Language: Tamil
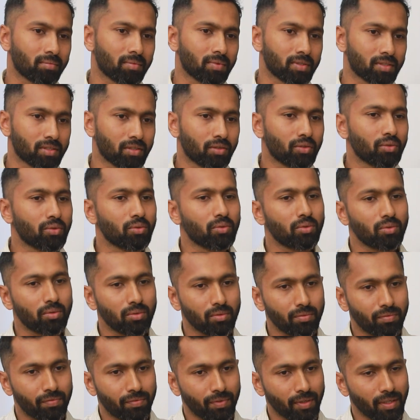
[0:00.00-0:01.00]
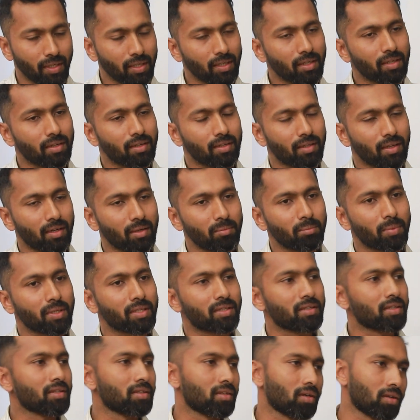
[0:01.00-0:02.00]
இட்ஸ் அ நியூ ஃபீல்டு தான்
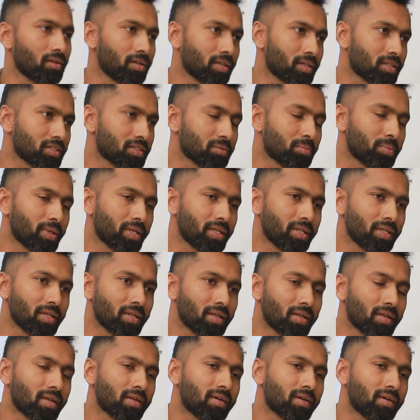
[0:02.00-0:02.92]
பட் இருந்தாலும் இட் இஸ் பீன்